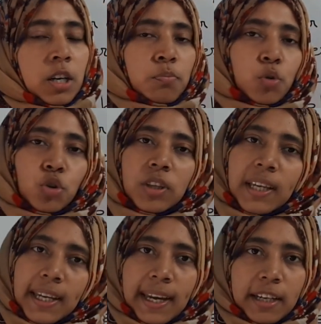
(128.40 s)

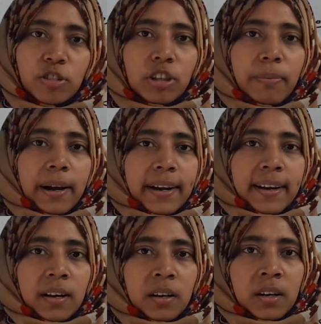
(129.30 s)
প্রত্যেকে জ্ঞানী হতে পারে
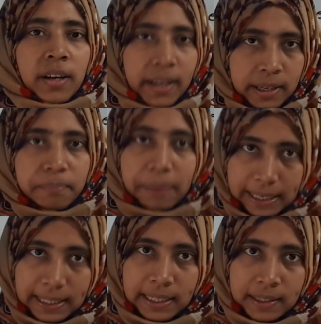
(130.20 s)
না এই
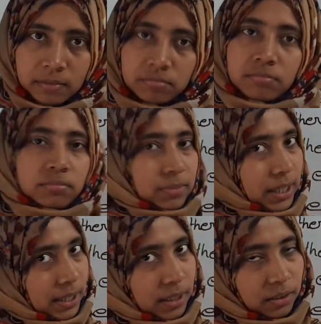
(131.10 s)
পারে কি
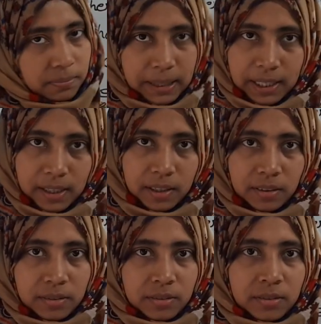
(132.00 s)
না পারে না
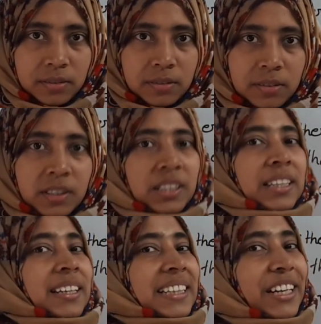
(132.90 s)

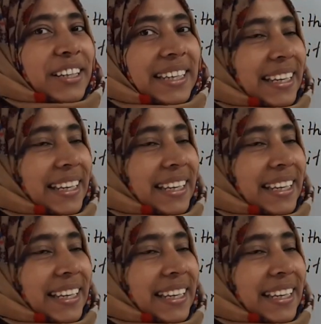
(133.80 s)
তাহলে কি